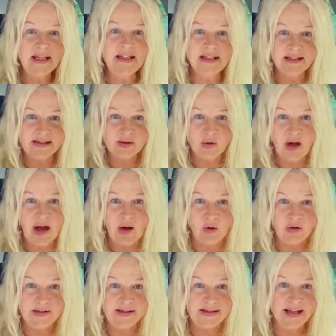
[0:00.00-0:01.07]
innen so
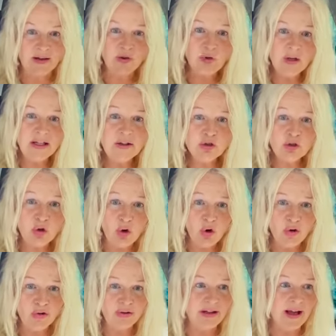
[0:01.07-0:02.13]
außen. Natürlich
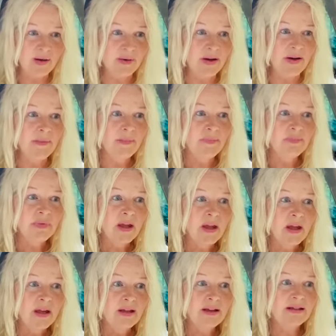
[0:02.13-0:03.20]
schon, aber
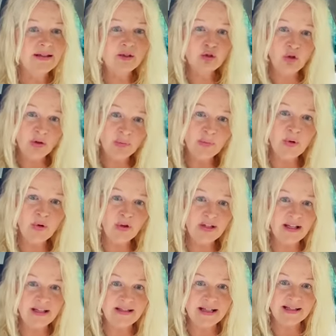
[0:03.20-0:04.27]
es ist schon
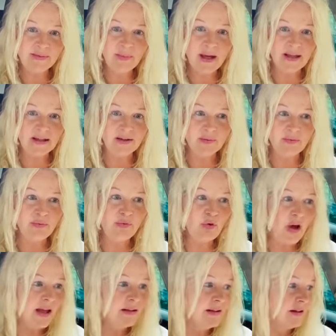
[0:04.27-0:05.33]
möglich, dass man
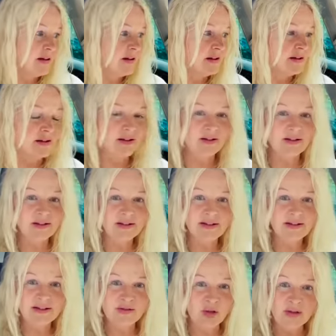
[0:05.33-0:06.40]
für andere
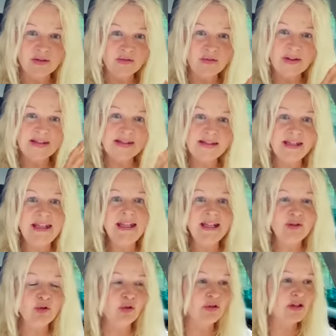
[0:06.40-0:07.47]
sonst was
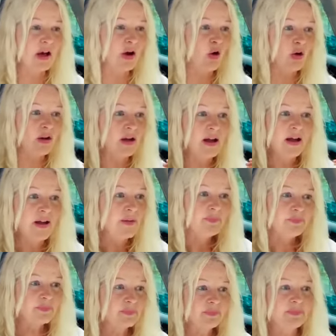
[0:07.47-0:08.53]
sieht und auch
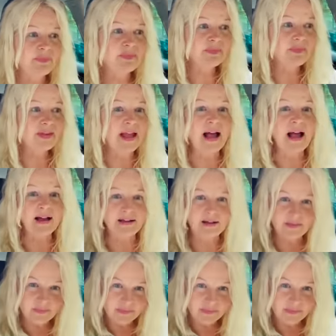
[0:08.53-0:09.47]
da